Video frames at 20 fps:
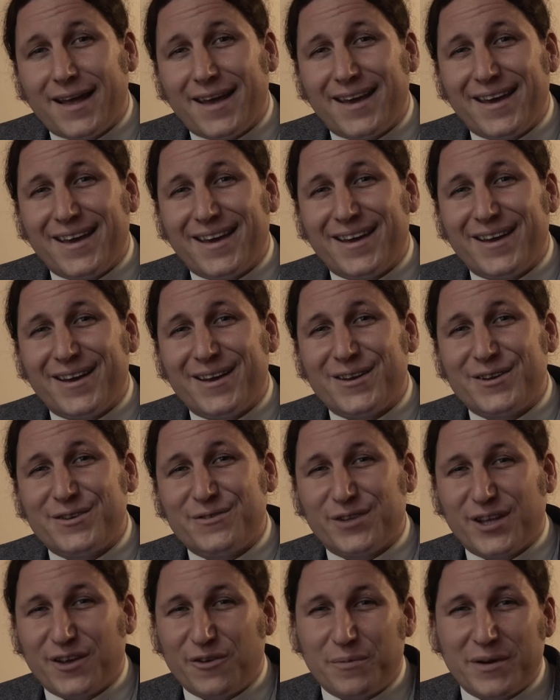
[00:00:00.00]
et je
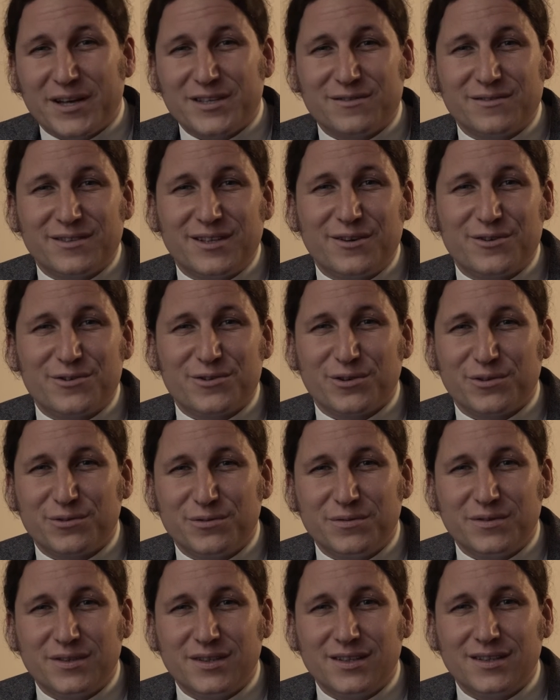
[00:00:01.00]
voudrais vous présenter
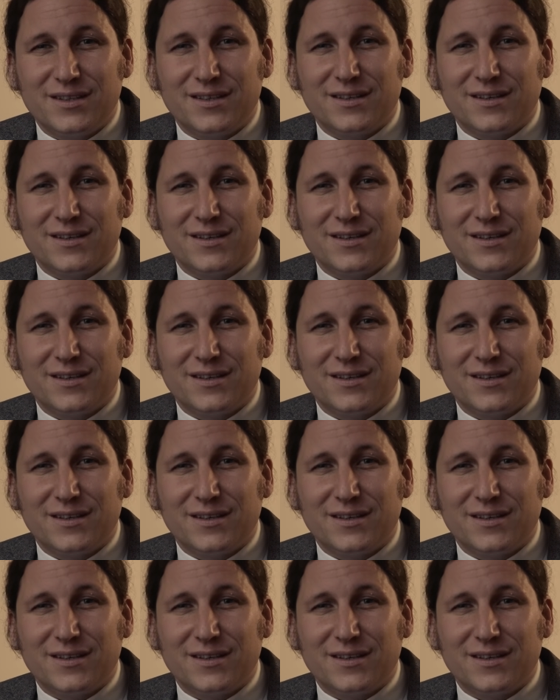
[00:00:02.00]
aujourd'hui